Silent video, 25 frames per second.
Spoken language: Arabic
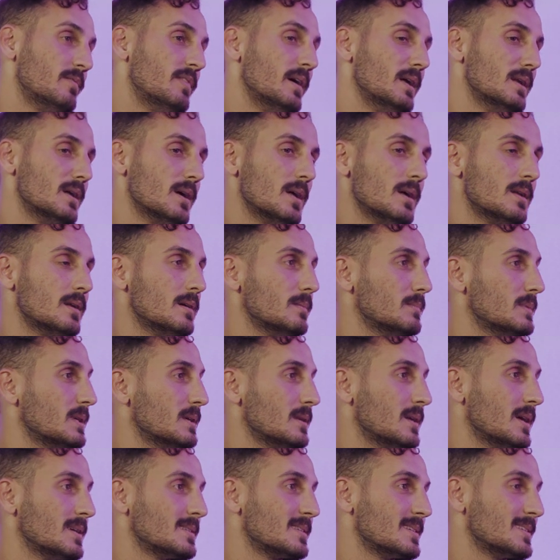فعلا انا من
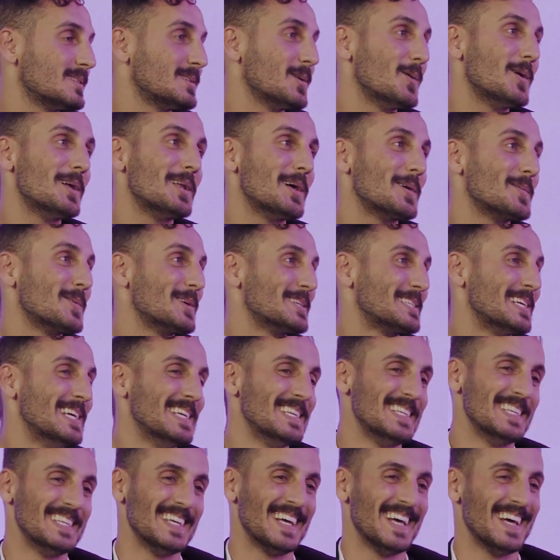الناس الجوال
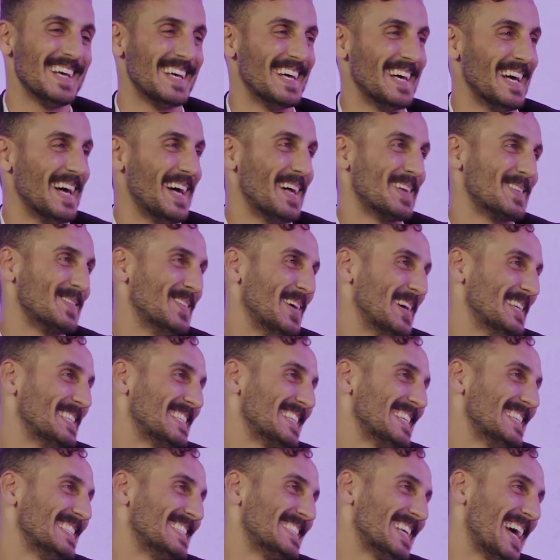
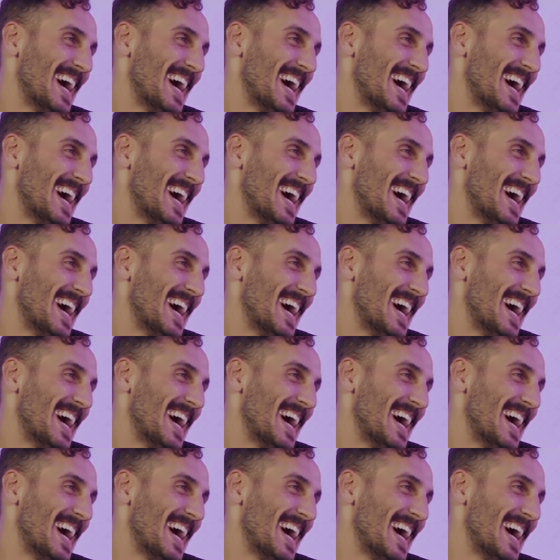24